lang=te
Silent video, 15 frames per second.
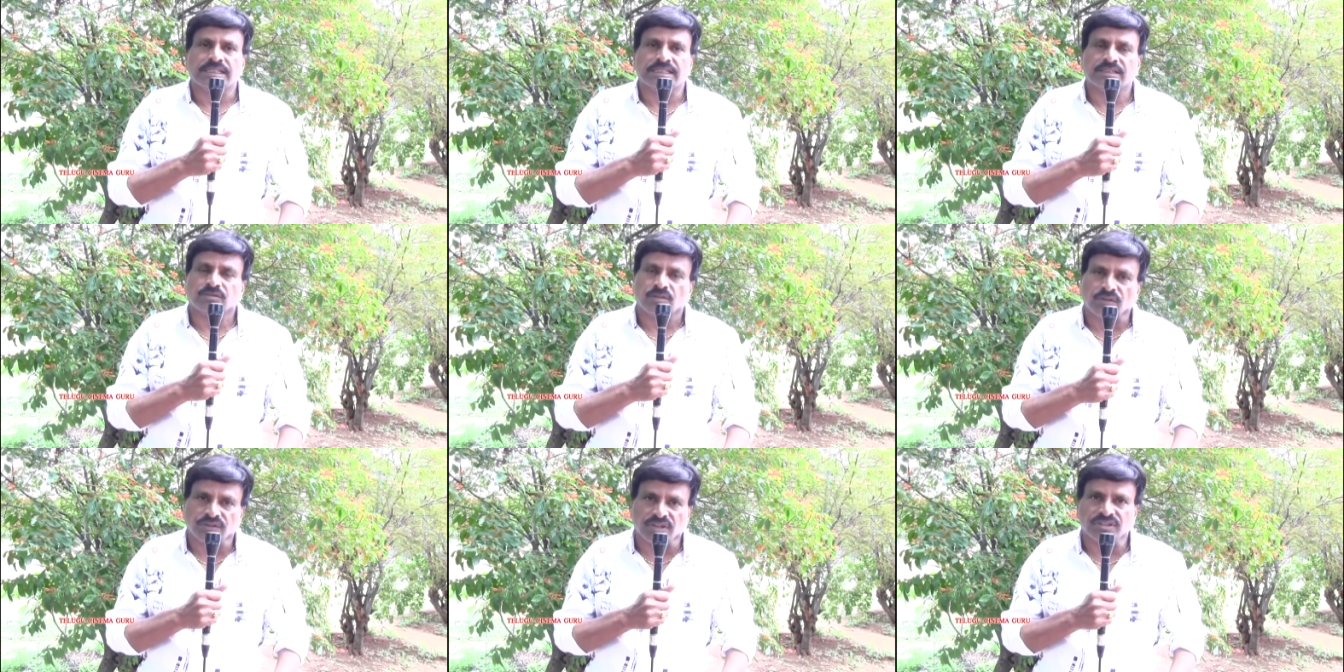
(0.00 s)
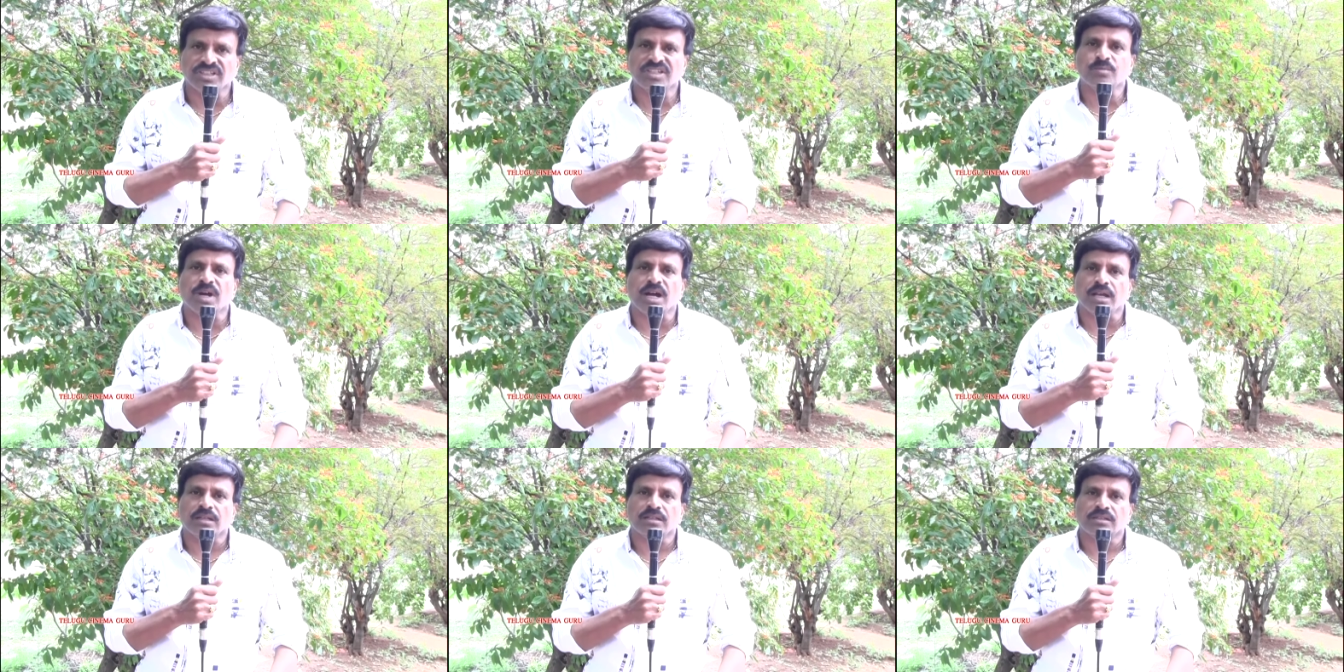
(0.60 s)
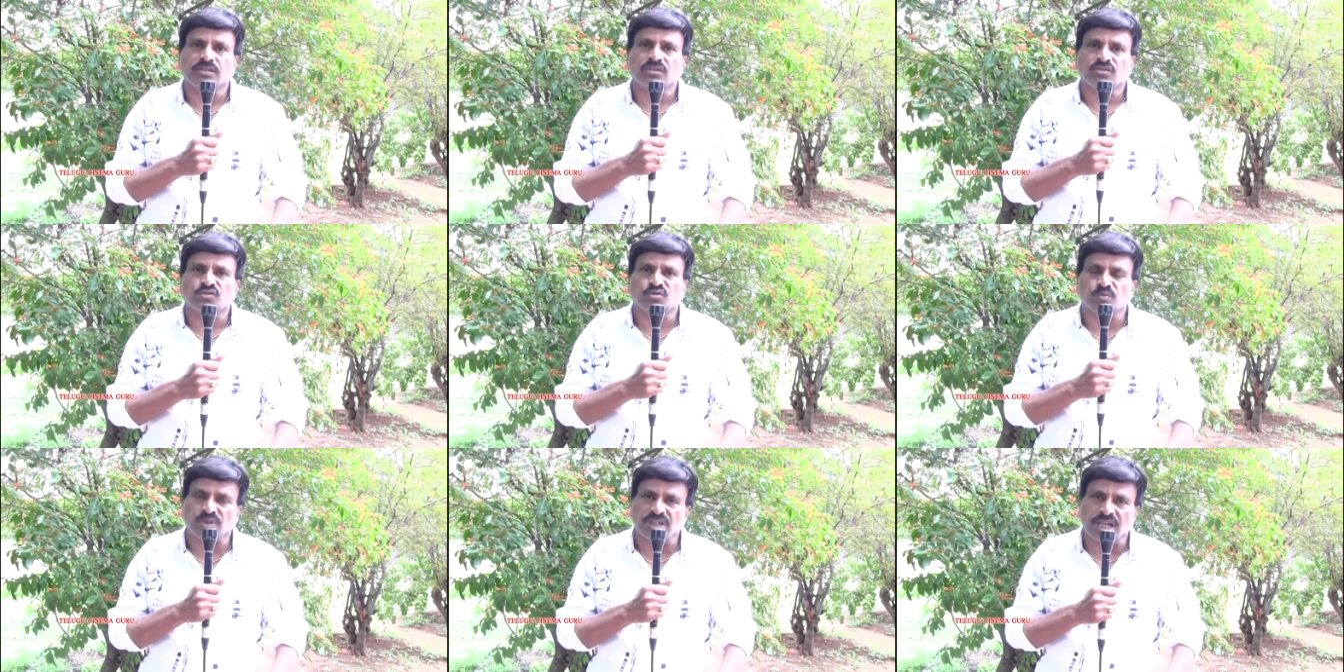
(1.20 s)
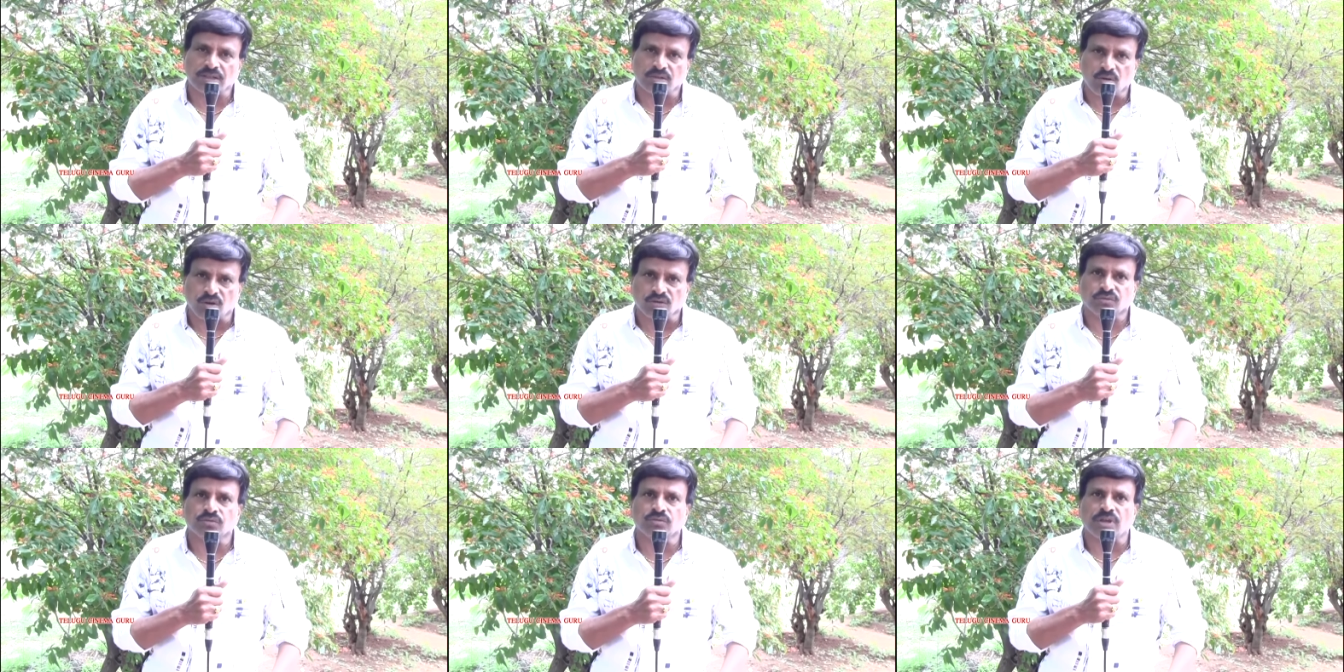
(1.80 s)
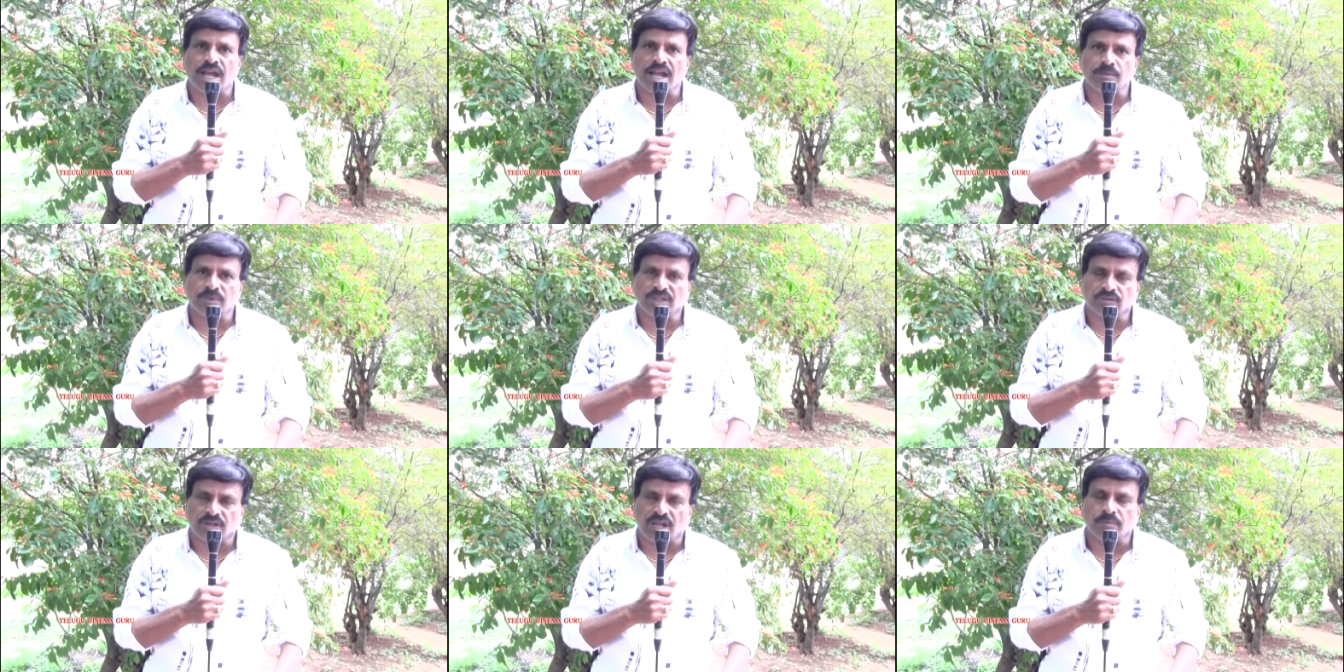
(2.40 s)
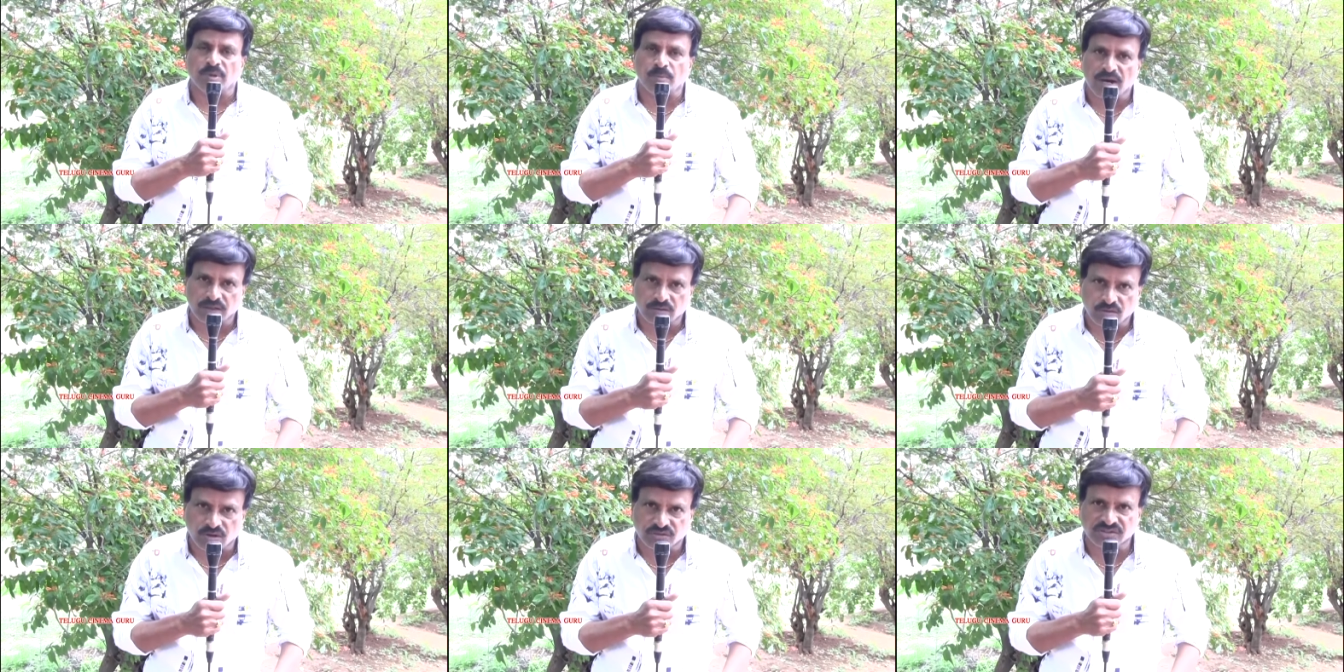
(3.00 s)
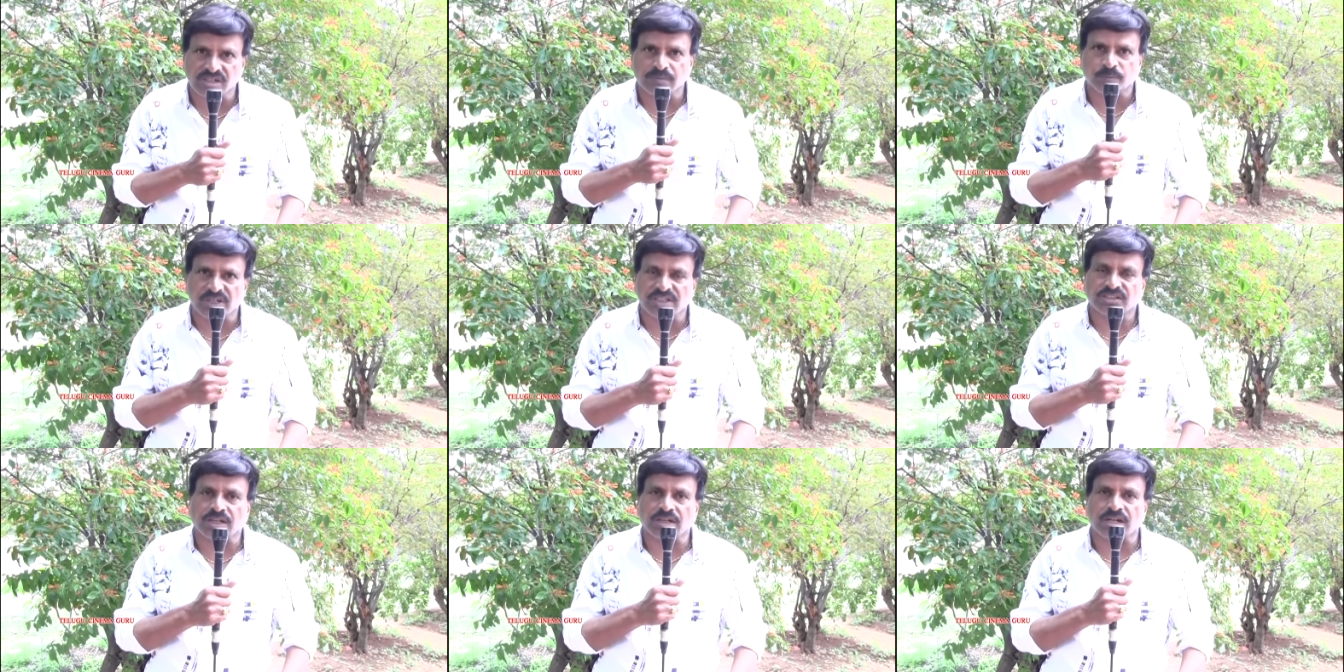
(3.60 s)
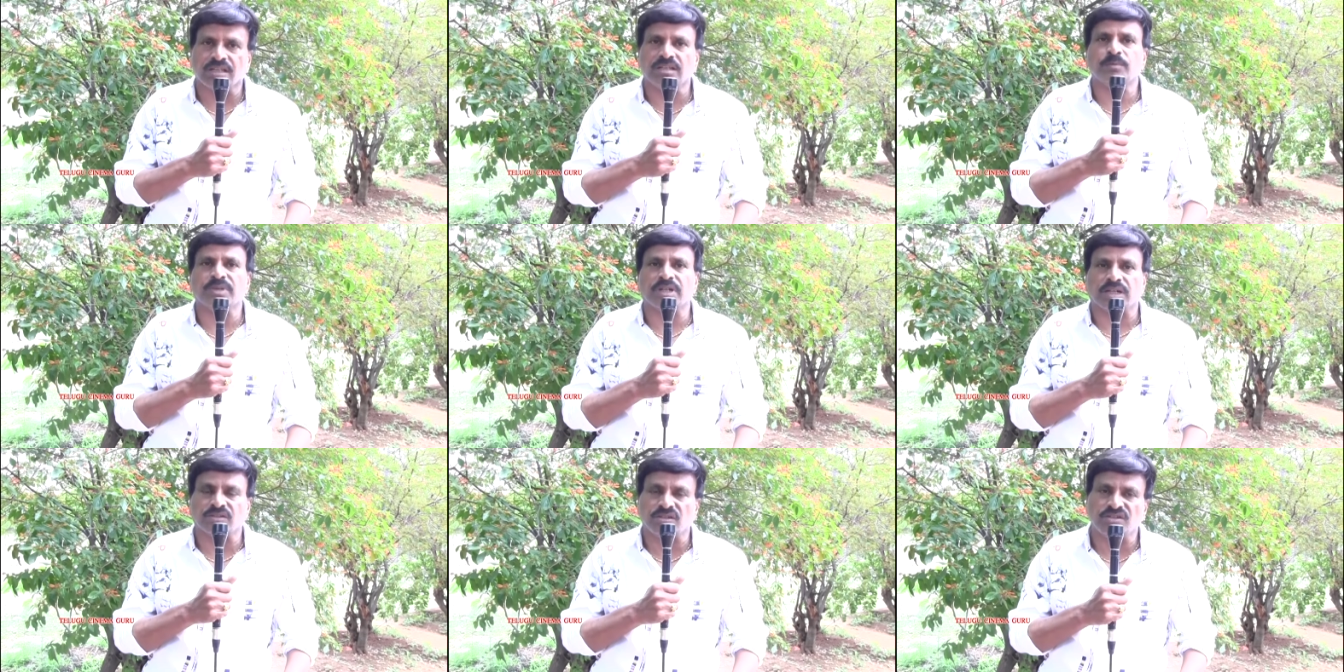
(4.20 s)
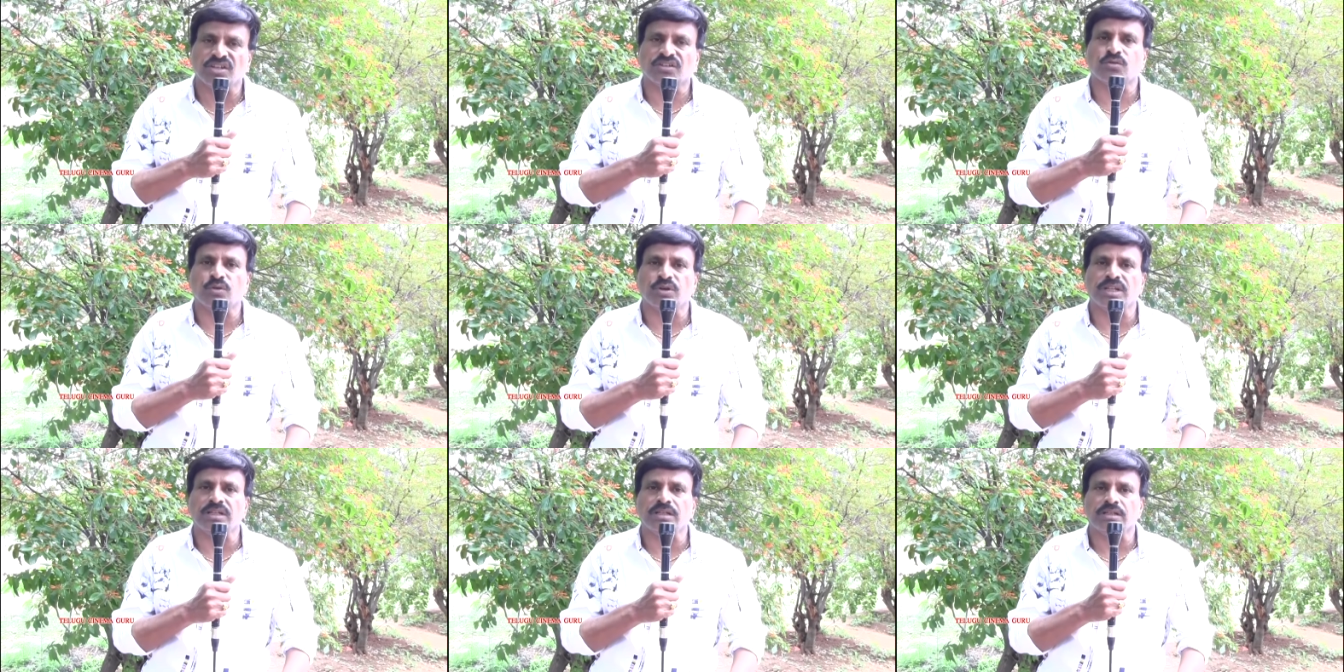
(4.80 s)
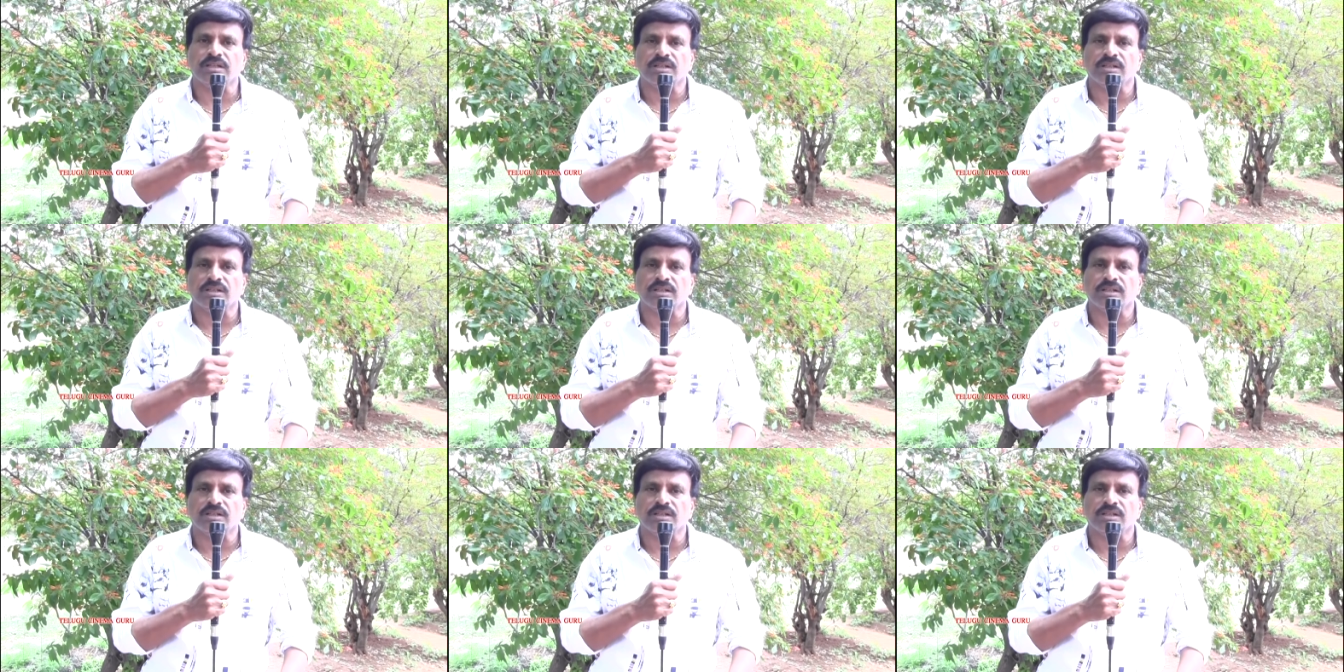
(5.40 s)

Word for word: ఇది సొంత సినిమా సుమన్ గారి కోసం ఆయన మీద నా అభిమానం కోసం నేను పిలిచాను అనేది మీరు అర్థం చేసుకోండి